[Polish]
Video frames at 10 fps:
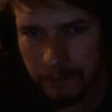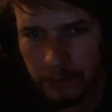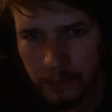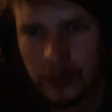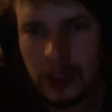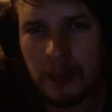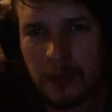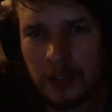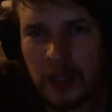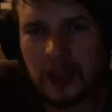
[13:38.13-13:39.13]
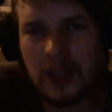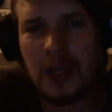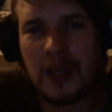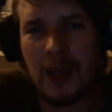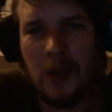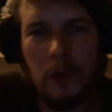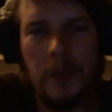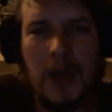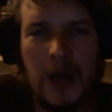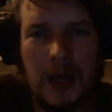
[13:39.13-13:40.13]
nie, może nie tyle jak ja
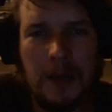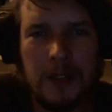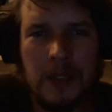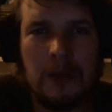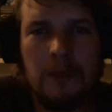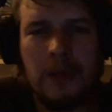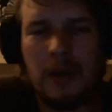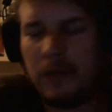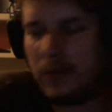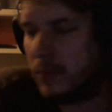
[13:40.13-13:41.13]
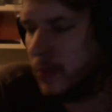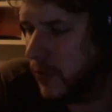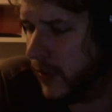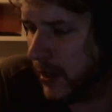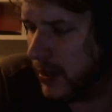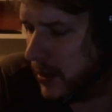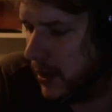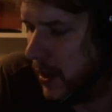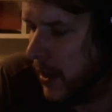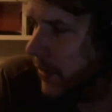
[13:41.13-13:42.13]
lubię, ale przynajmniej miałem tą gwarancję.
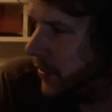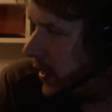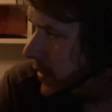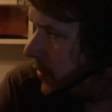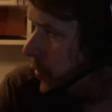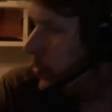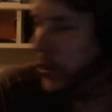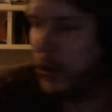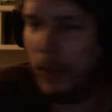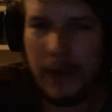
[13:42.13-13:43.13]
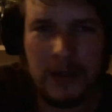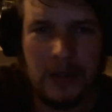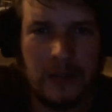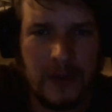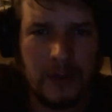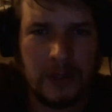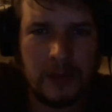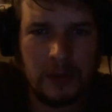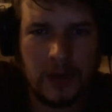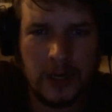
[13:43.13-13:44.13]
Teraz już drugą partię wiem, że
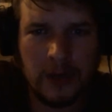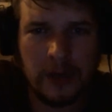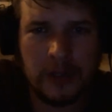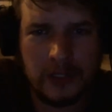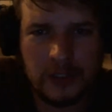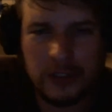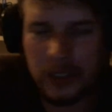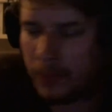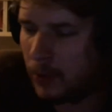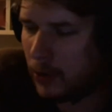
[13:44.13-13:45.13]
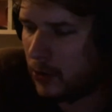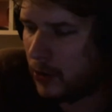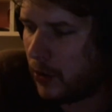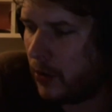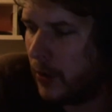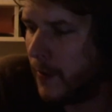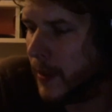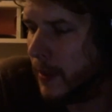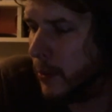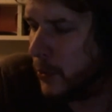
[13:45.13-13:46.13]
mogę dodać jeszcze około
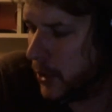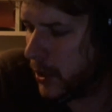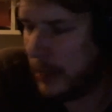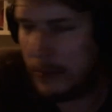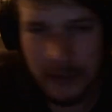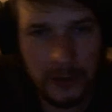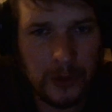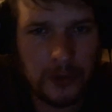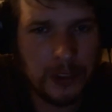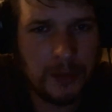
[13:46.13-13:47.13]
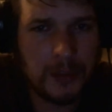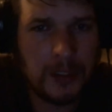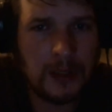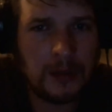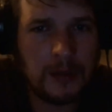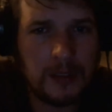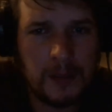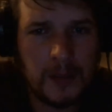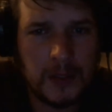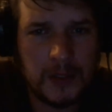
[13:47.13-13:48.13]
1,5 grama cukru, czyli będę
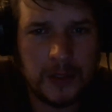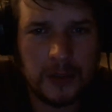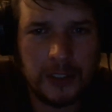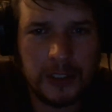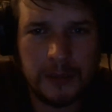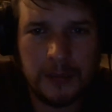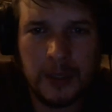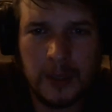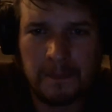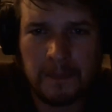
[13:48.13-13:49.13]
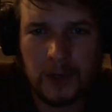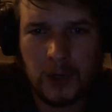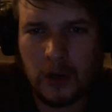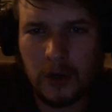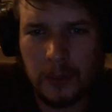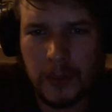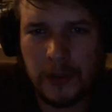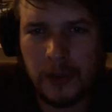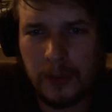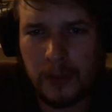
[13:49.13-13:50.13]
sypał na 0,7 około
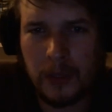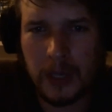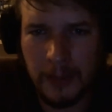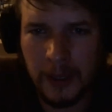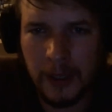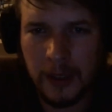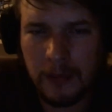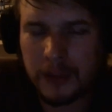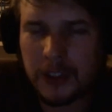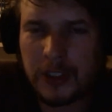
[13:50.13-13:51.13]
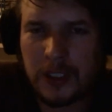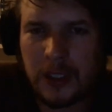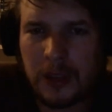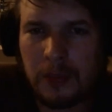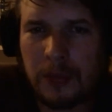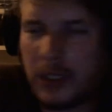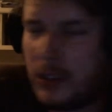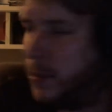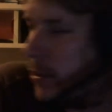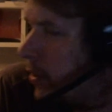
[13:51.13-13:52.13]
5,5 grama i myślę, że te butelki
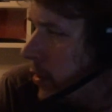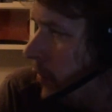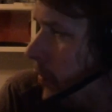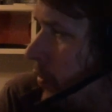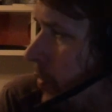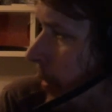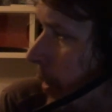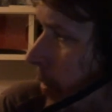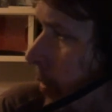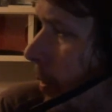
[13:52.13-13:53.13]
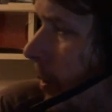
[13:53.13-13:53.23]
spokojnie to wytrzymają